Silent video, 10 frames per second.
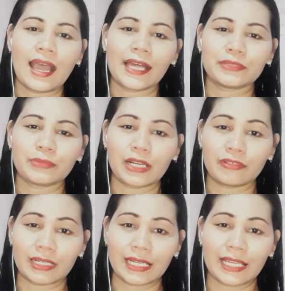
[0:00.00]
At
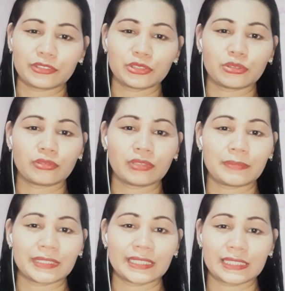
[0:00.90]
bago ang lahat, gusto ko
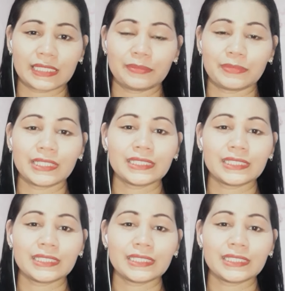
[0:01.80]
lang mag-disclaimer